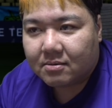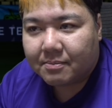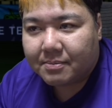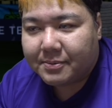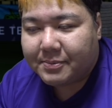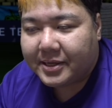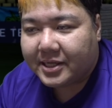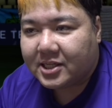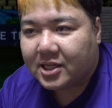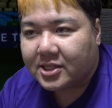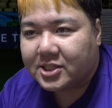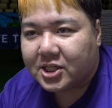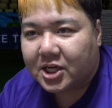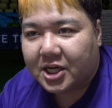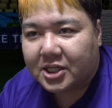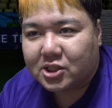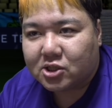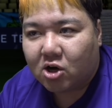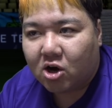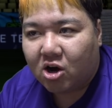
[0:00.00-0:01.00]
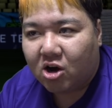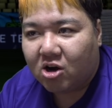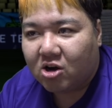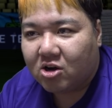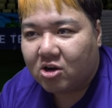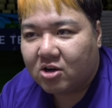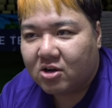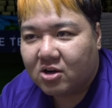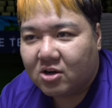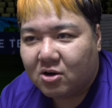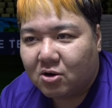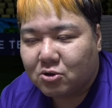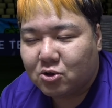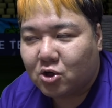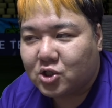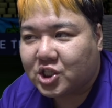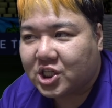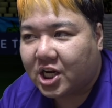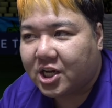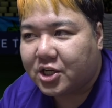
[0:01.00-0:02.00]
ビビってんじゃねえぞ。お、
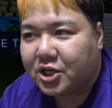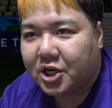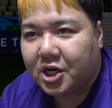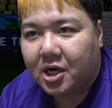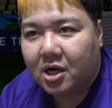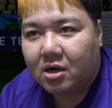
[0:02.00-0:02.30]
どっちから行く？